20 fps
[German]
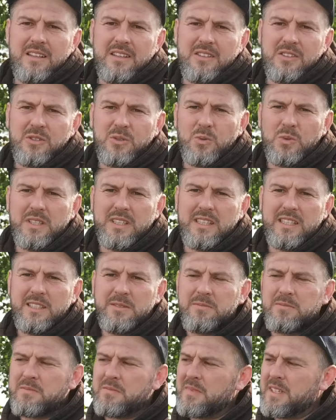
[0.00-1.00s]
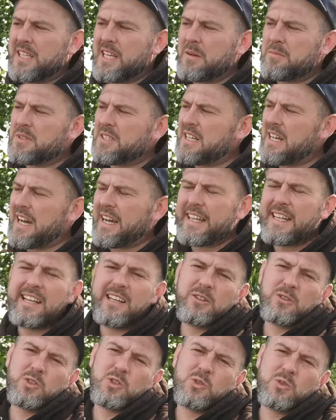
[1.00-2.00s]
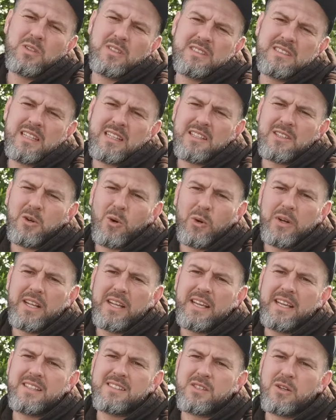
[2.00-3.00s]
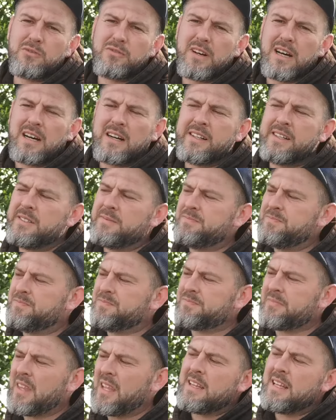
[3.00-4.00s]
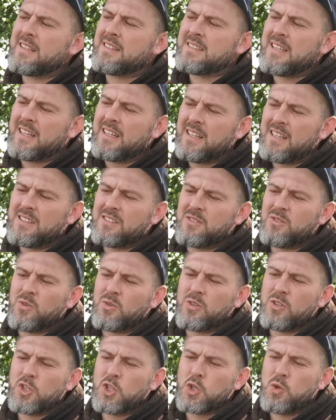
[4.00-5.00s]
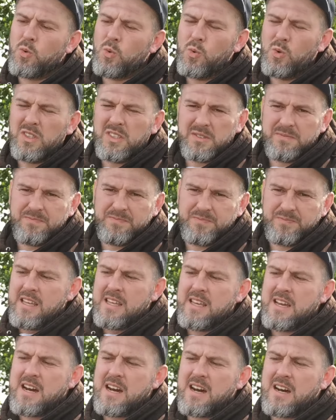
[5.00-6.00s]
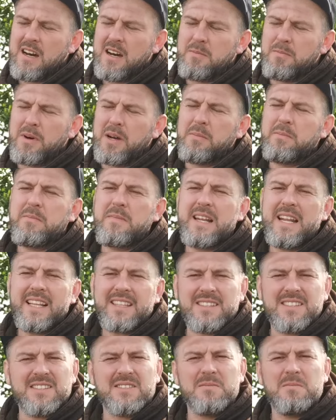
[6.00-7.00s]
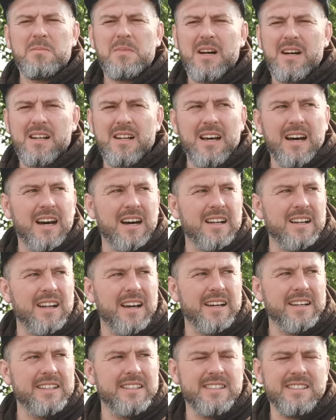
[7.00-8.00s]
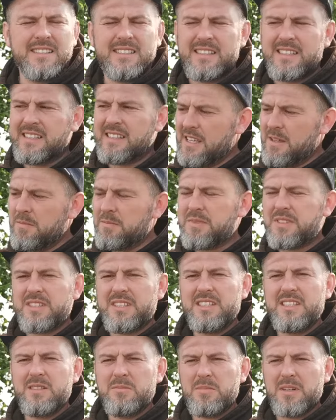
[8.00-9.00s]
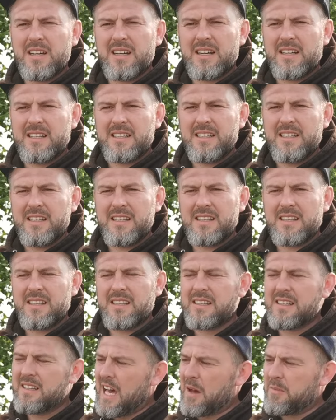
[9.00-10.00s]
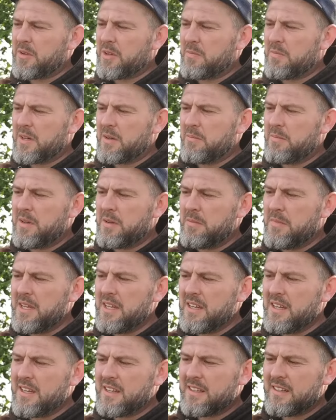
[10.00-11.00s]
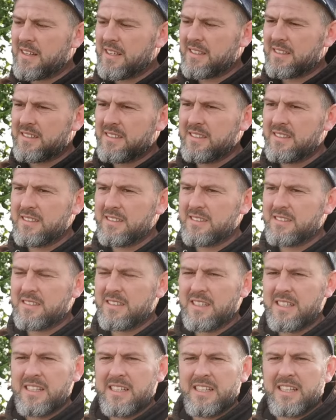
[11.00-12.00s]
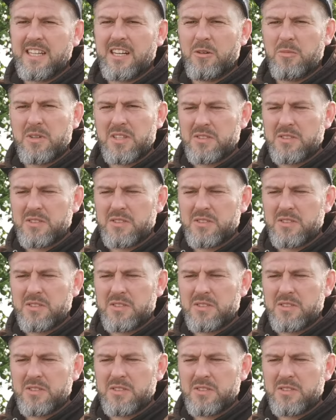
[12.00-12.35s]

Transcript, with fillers: So, ihr Lieben, ich habe es in der Einleitung schon gesagt, heute geht es auf Aal. Der Zander ist noch geschont. Ja, beim letzten Mal Aalangeln im Tidebereich habe ich meinen PB geknackt hier. Ich glaube,